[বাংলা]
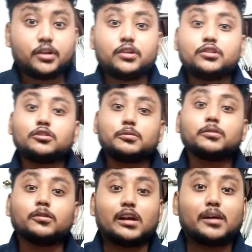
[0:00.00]
তো
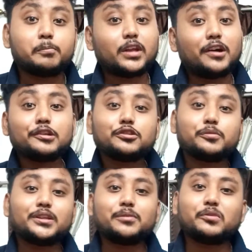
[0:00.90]
বন্ধুরা তাহলে
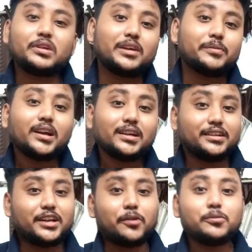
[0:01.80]
তোমাদের মনে এবার
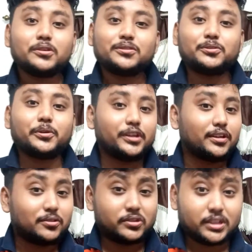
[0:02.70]
ডাউট তৈরি
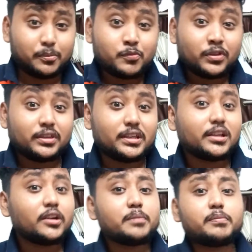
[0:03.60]
হচ্ছে যে
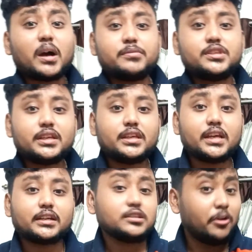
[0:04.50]
তাহলে পাবজি কি
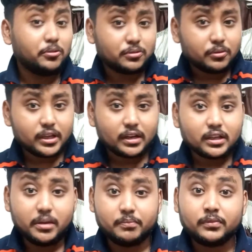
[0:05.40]
একটা সাউথ কোরিয়ান
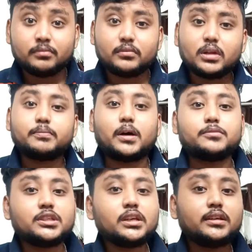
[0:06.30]
গেম না
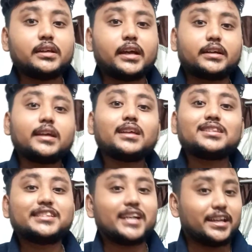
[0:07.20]
পাবজি একটা
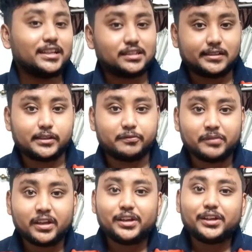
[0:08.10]
চাইনিজ গেম
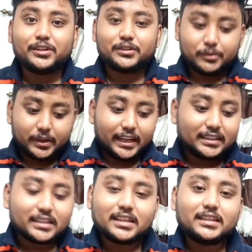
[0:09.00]
তো
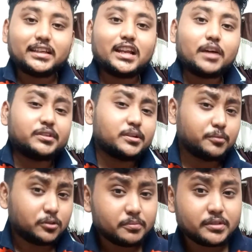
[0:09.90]
এটা জানতে গেলে আমাদের
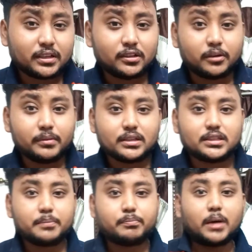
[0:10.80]
প্রথম জানতে হবে
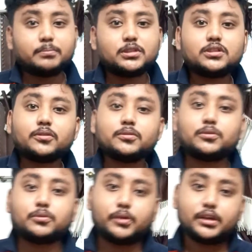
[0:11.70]
যে পাবজি যখন
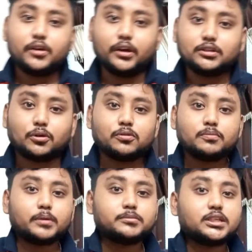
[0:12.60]
তৈরি হয় তখন
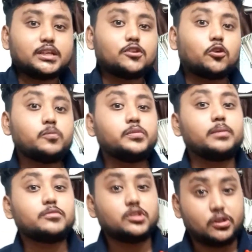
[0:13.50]
পাবজি কীরকম গেম
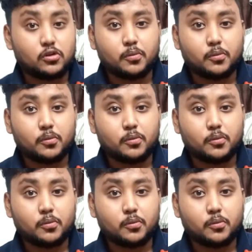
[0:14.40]
ছিল